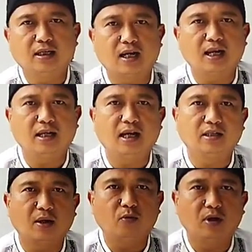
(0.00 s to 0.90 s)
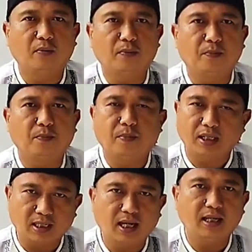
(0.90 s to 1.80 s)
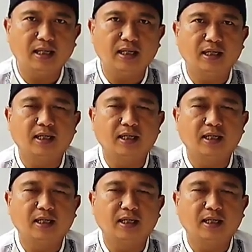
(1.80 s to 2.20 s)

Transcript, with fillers: Kerajaan Samudra Pasai